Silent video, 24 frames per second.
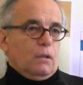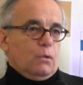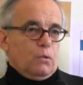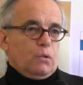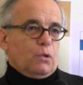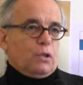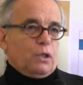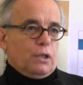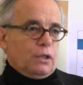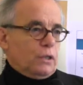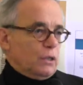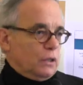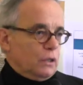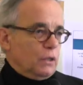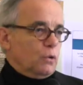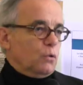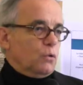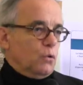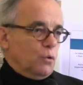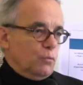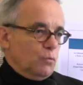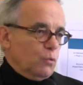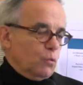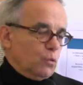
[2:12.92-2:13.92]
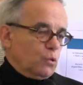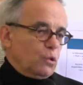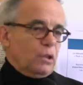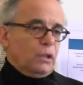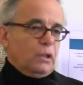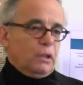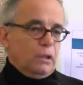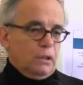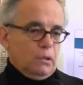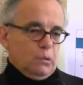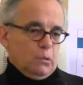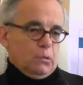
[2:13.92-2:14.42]
Donc j'ai essayé de le
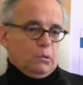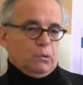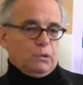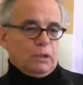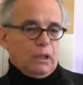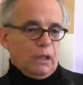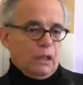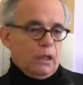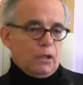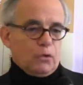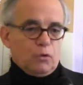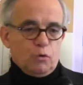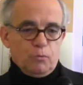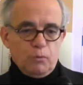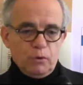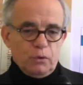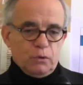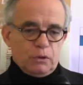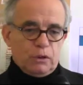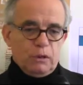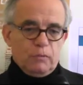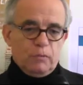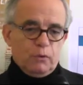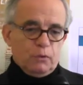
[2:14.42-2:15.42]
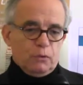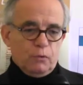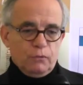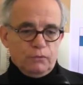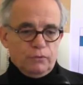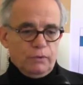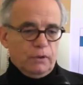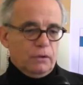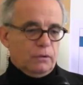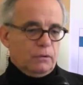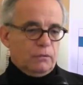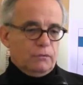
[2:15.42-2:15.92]
montrer euh, très largement, notamment dans
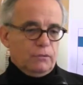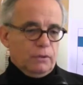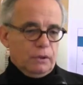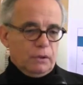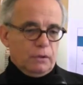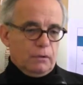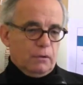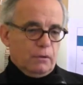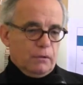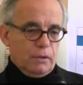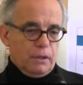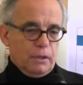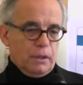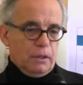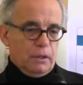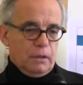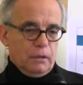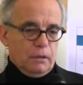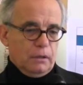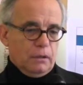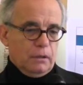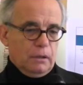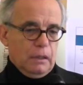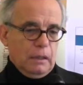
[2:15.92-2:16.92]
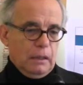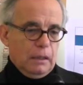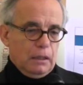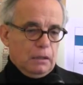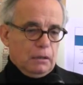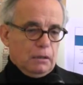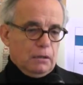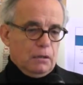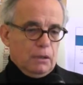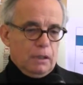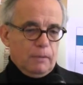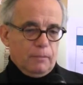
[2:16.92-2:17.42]
philosophie et théologie, euh,
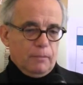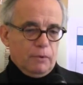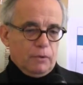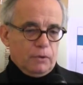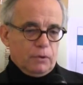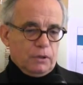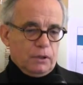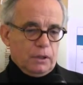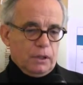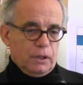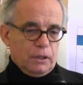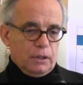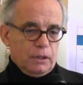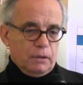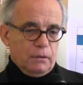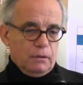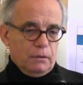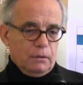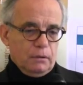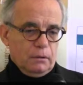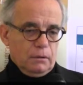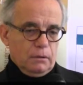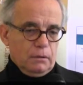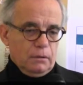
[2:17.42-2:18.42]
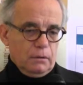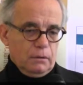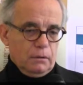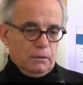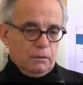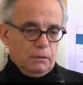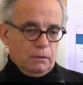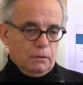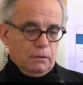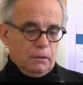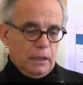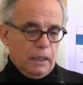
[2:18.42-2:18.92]
dans la pensée
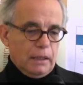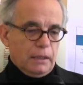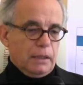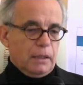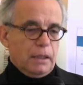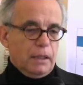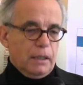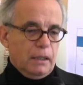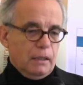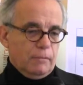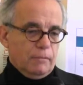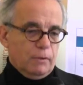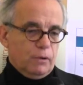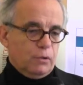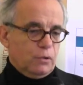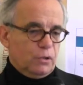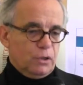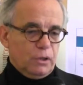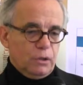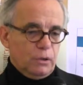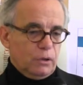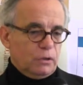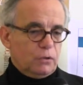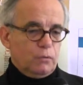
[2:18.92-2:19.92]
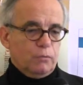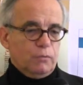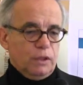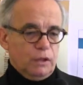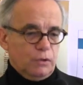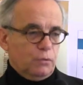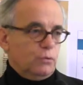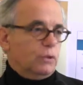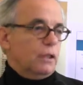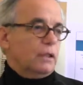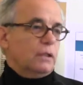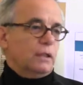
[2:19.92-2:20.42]
de, Heidegger, mais aussi dans un nombre
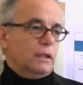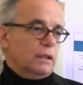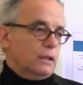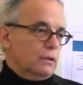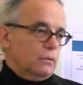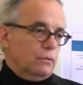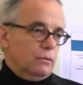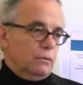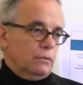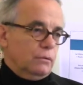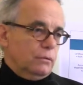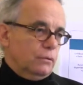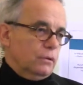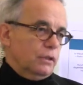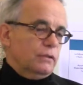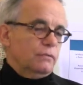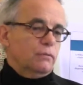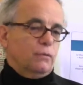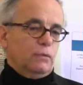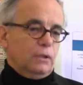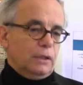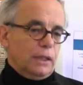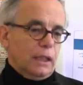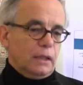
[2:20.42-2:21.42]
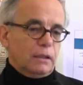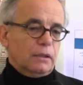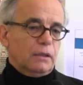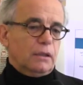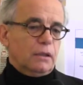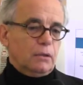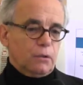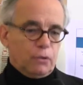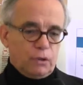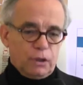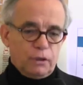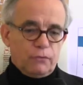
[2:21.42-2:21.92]
d'études de, livres et
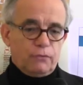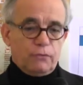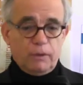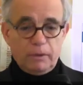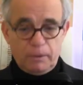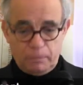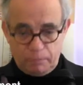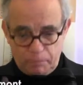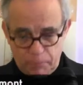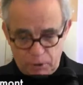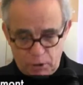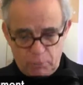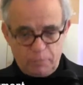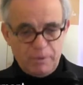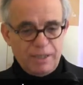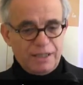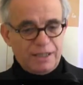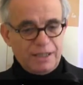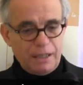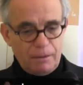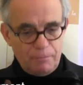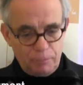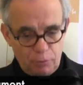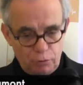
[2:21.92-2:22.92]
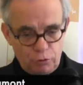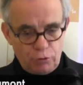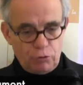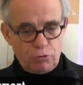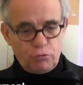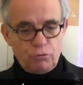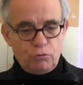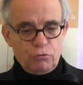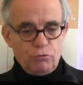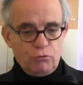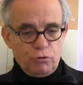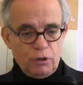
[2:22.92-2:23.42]
d'articles que j'ai fait spécialement
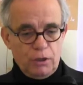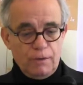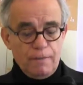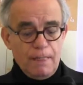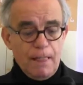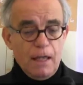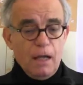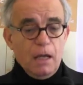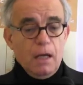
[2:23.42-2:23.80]
sur ce sujet.